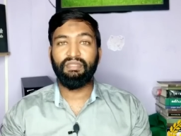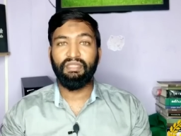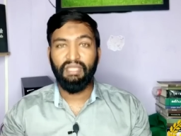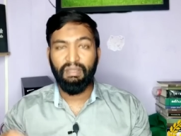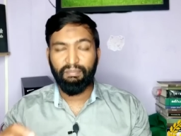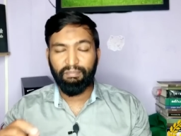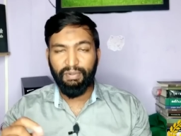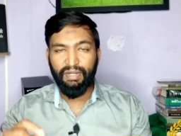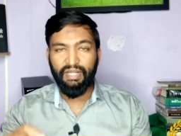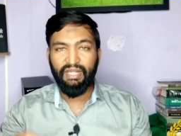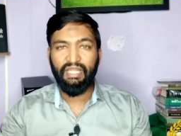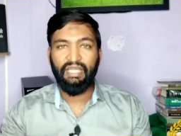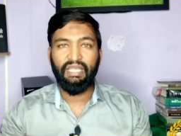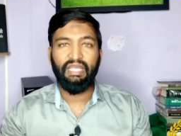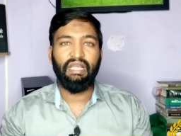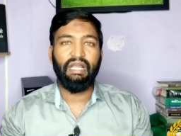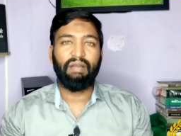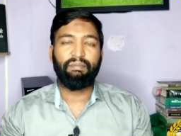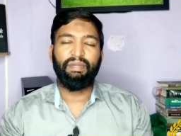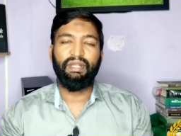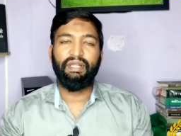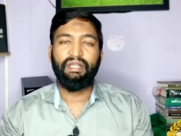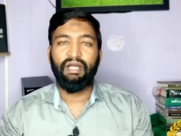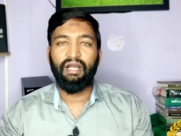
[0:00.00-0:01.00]
எப்படி நீங்கள்
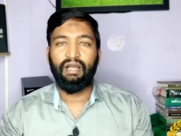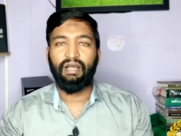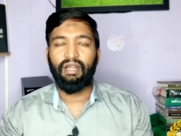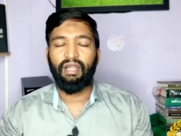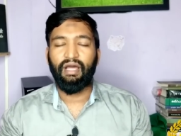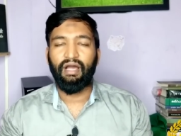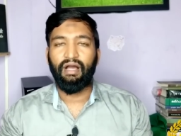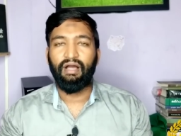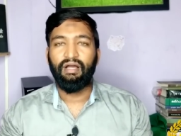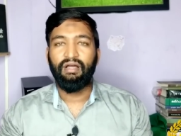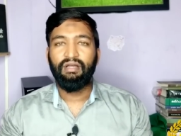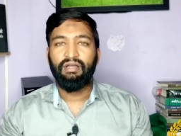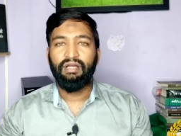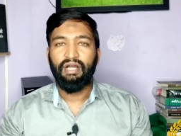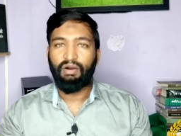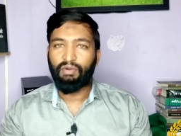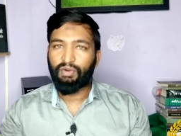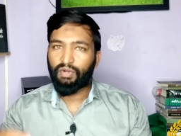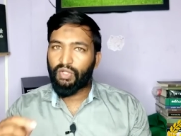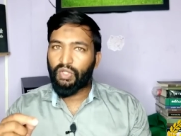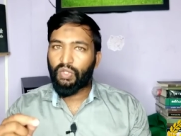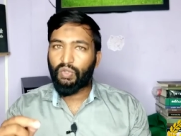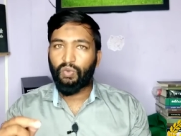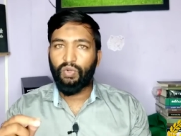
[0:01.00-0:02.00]
கம்மிட் ஆகலாம்
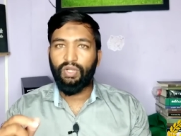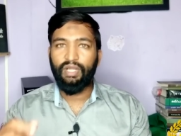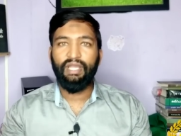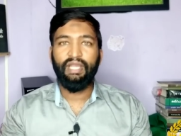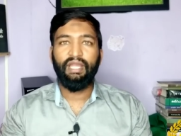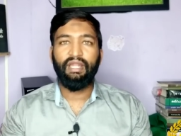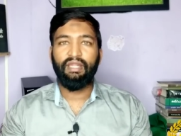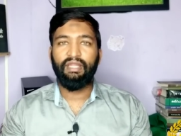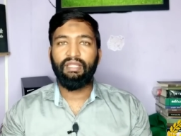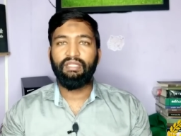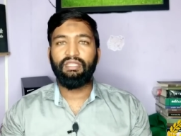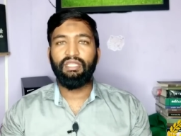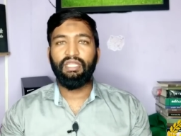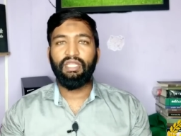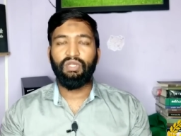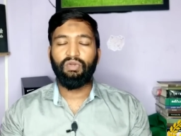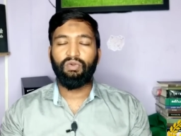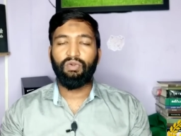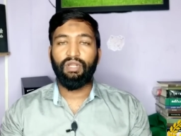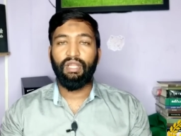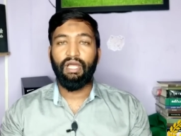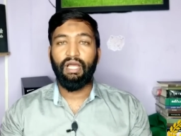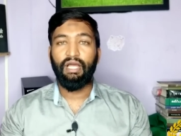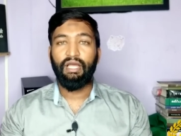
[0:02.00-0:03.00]
அவனுடைய கொள்கை என்னன்னு
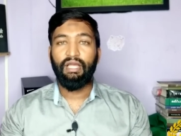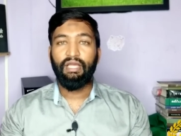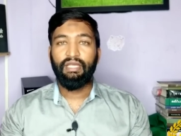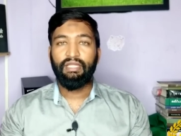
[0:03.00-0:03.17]
தெரியும்ல